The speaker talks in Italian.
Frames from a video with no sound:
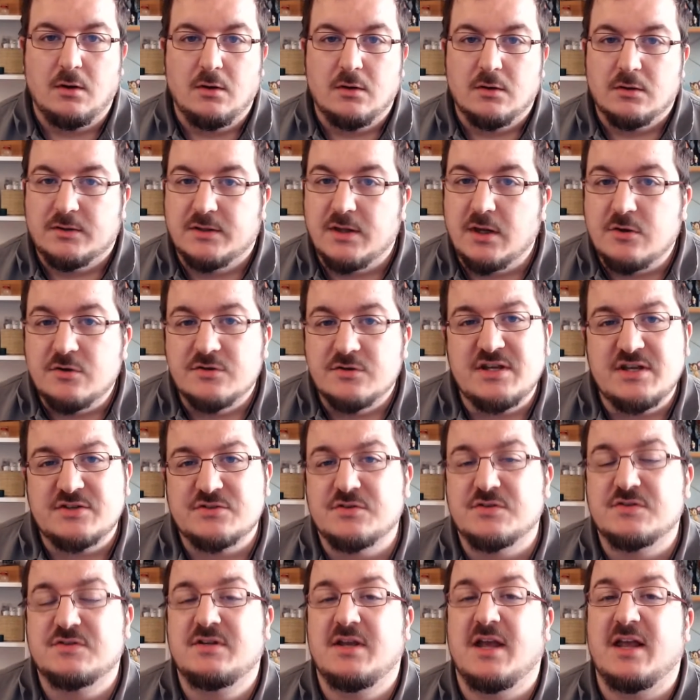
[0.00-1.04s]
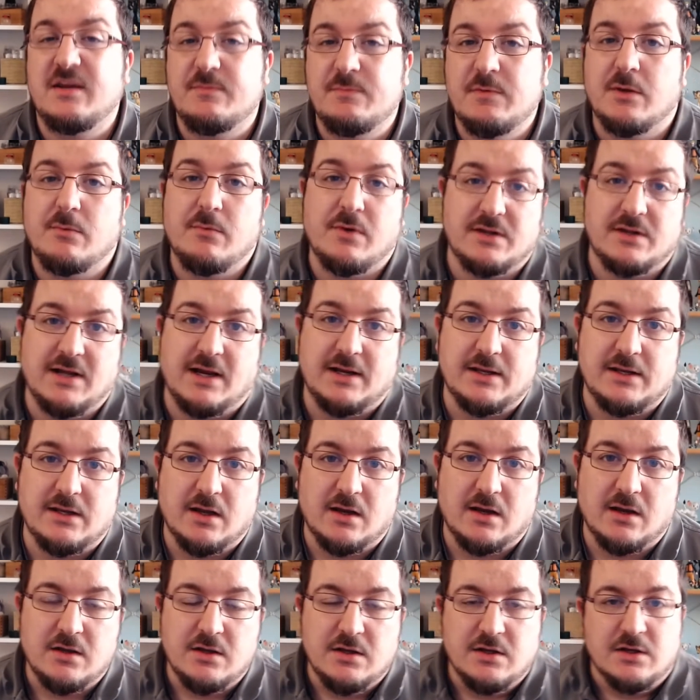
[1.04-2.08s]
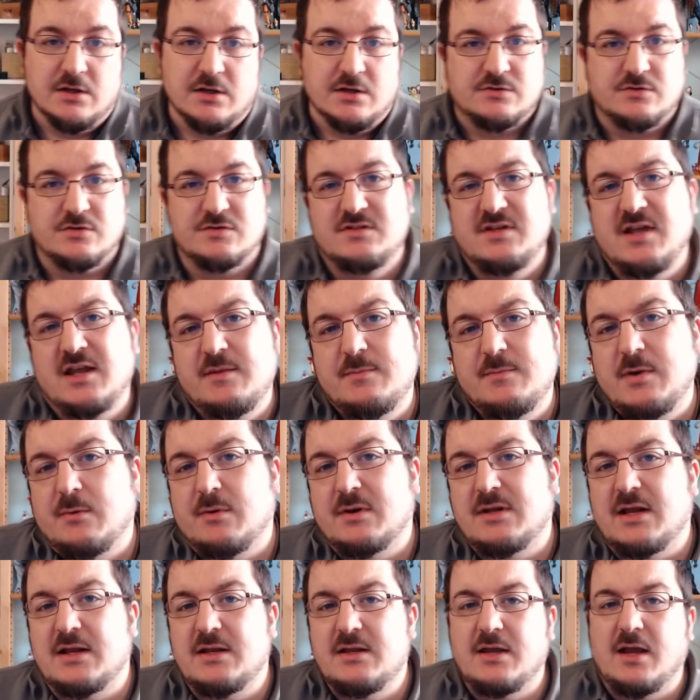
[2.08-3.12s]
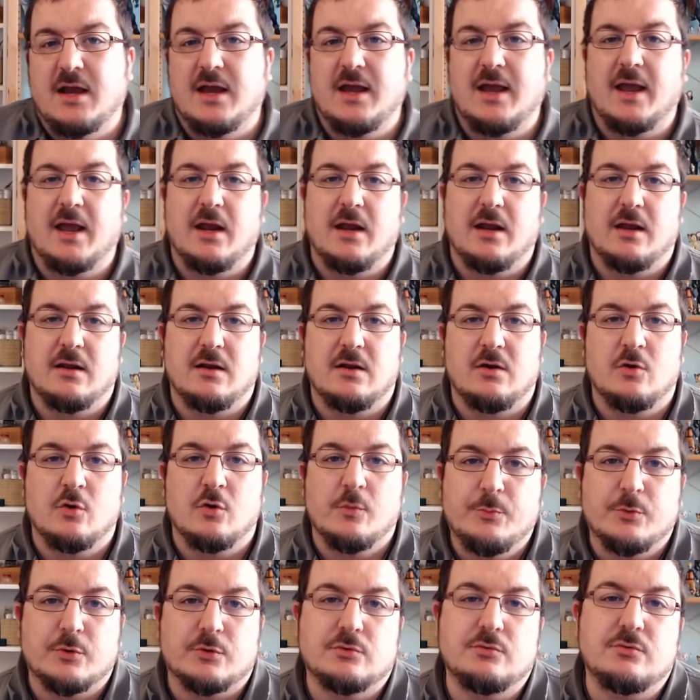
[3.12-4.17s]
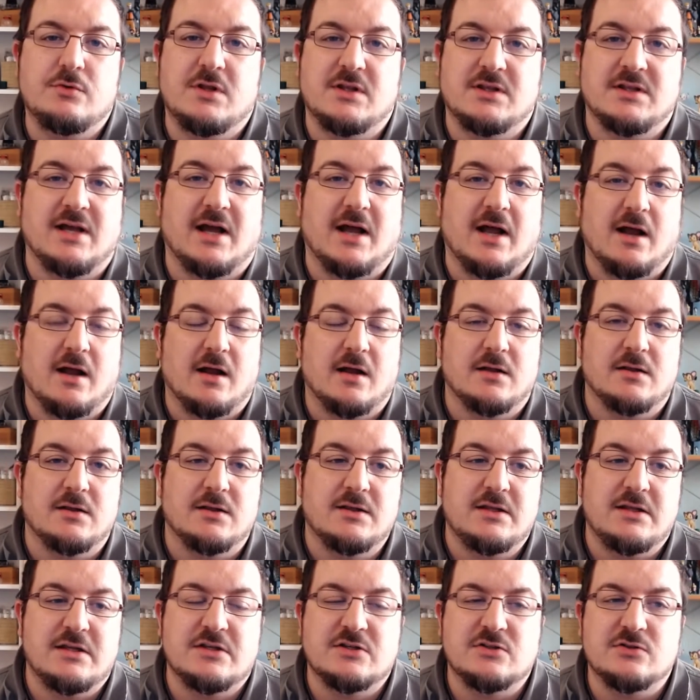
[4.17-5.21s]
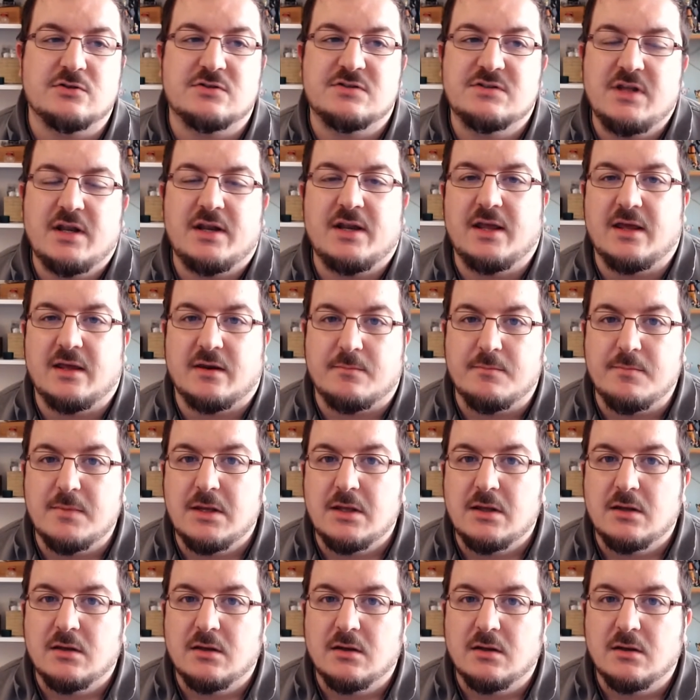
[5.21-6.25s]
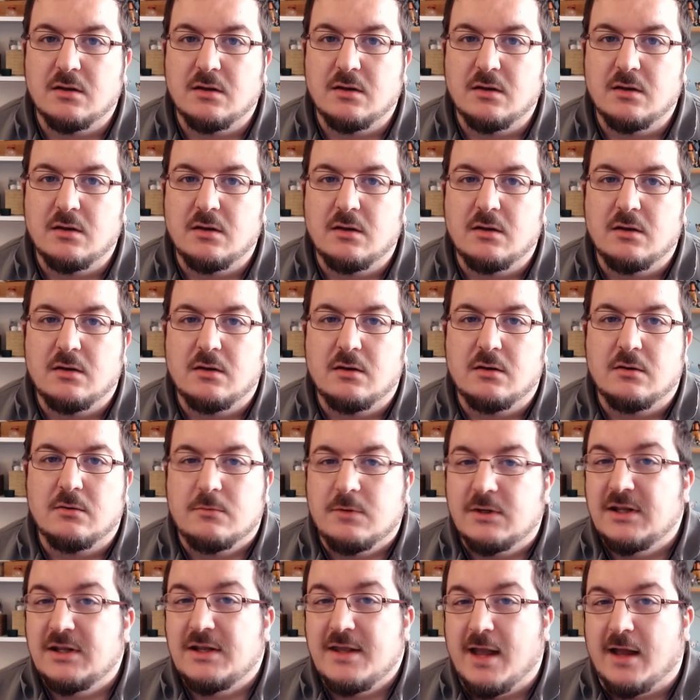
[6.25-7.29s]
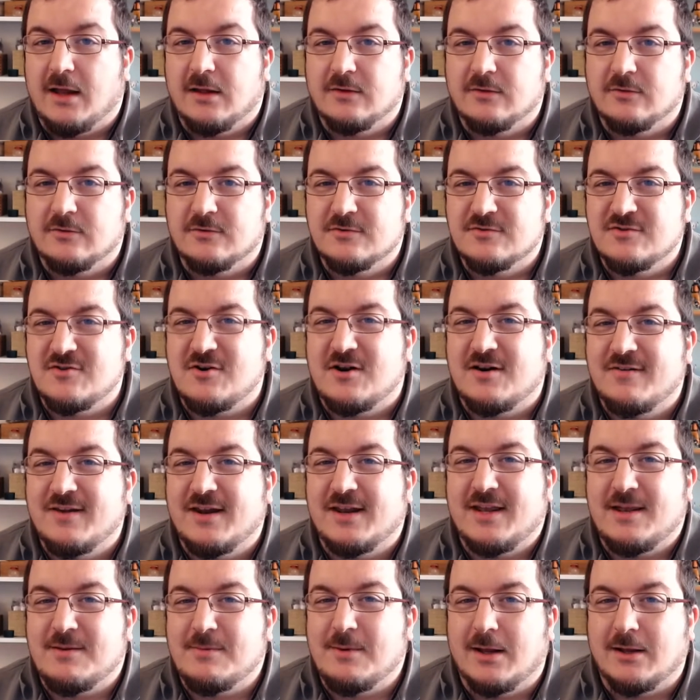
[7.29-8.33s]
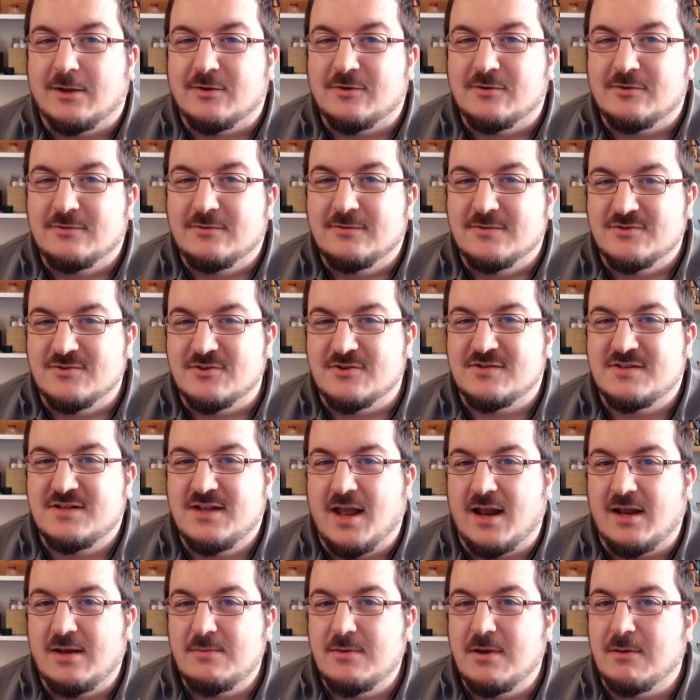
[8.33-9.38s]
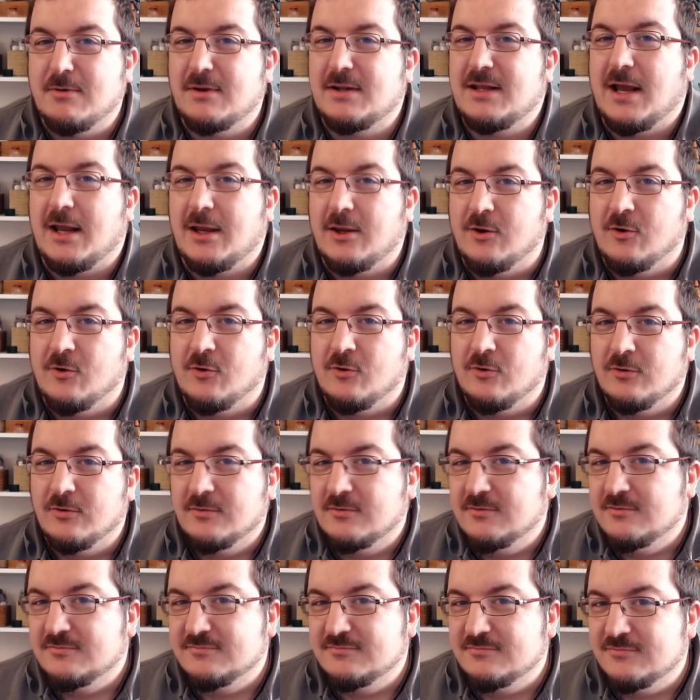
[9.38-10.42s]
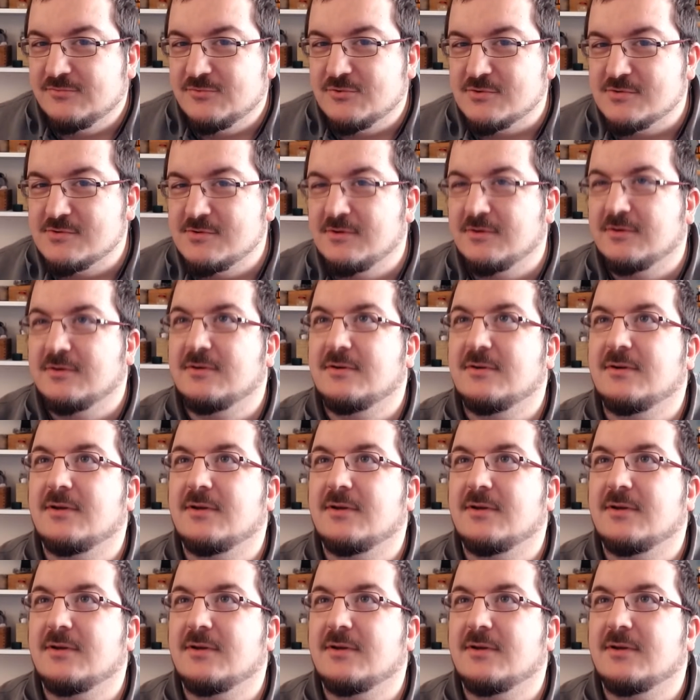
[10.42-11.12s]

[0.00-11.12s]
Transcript: Che cos'è i miei guadagni? guadagna? i miei guadagni è l'opportunità di sostenermi guadagnando. Se no l'avrei chiamato sostieni sostienimi e guadagno, giusto?